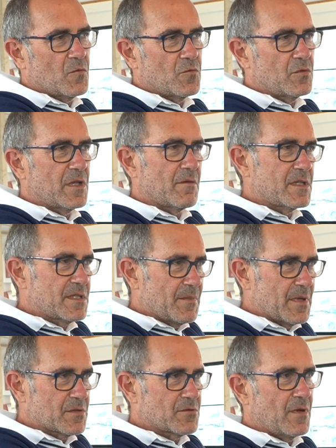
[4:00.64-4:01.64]
tutte queste
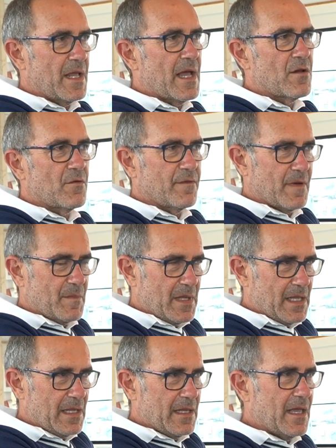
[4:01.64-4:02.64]
persone hanno
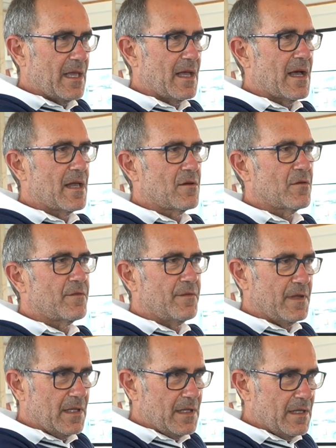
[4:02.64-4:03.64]
famiglie, hanno
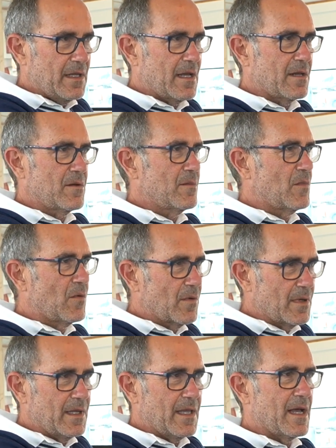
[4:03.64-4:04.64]
figli, hanno
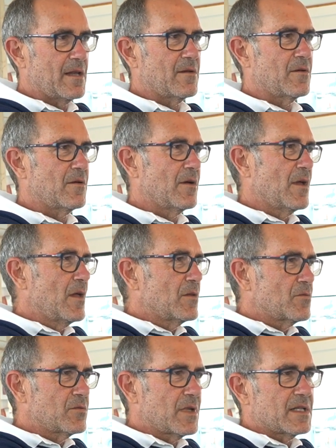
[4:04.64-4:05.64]
mogli, hanno
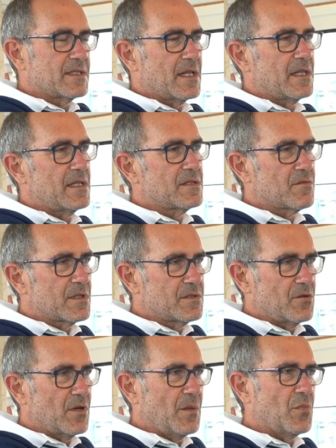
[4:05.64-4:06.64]
tutta una serie di
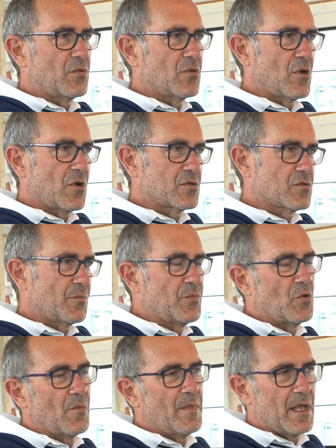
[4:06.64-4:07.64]
situazioni piuttosto
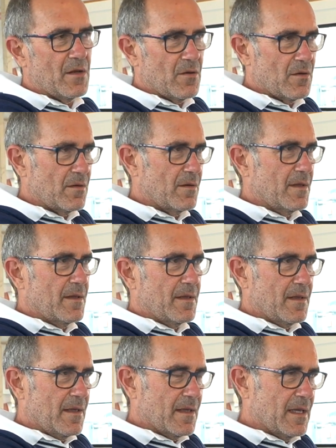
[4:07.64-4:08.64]
più o meno
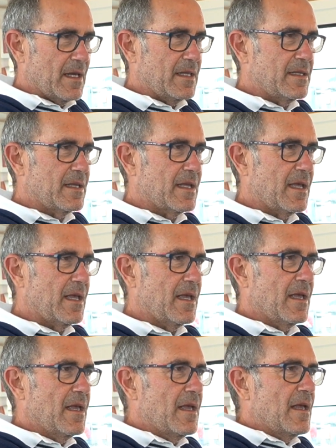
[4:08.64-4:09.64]
eh, critiche
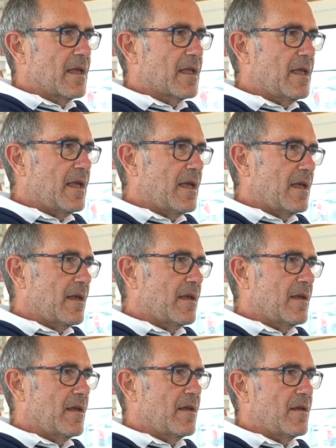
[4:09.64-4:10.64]
che,
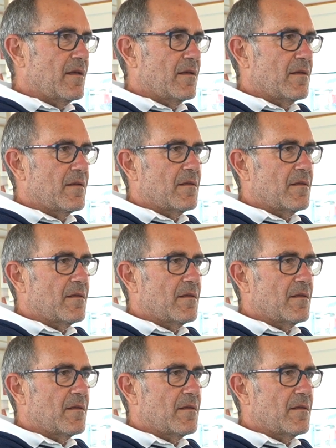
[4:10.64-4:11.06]
eh,